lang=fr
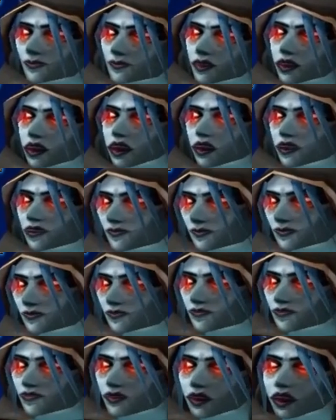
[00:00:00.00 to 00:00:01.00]
Vous avez
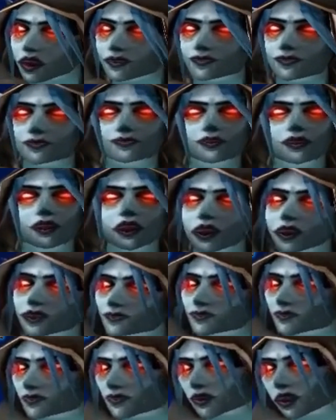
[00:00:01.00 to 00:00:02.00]
trop de zèle, mes
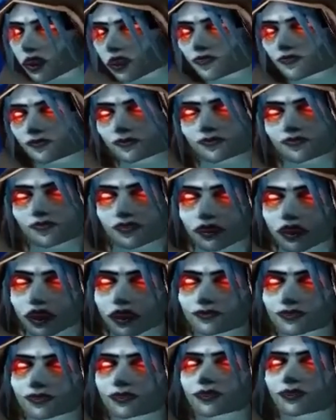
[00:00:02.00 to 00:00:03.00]
soldats. Vous
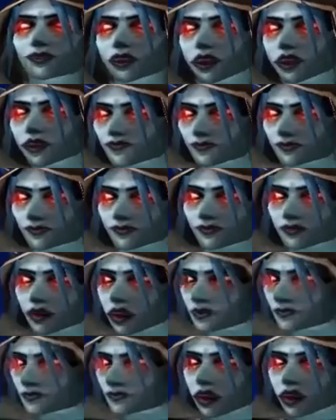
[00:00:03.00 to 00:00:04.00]
l'avez tué
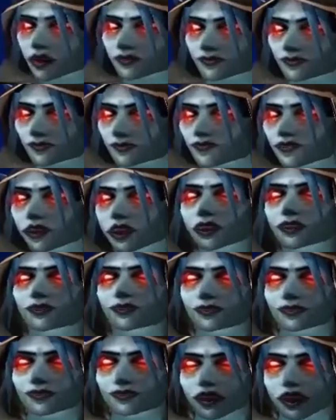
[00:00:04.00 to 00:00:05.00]
avant même que nous
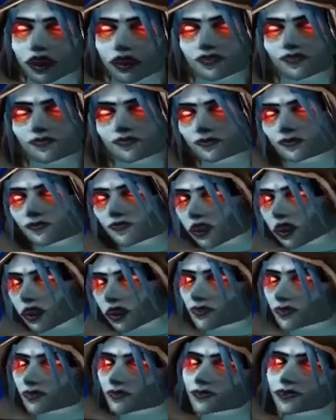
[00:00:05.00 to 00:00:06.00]
puissions le convaincre de
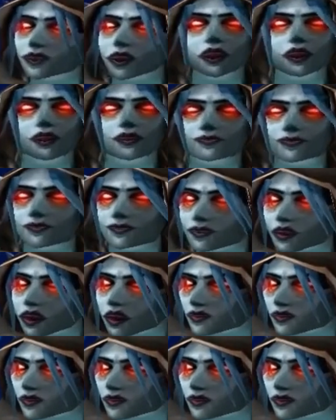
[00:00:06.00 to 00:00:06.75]
nous rejoindre.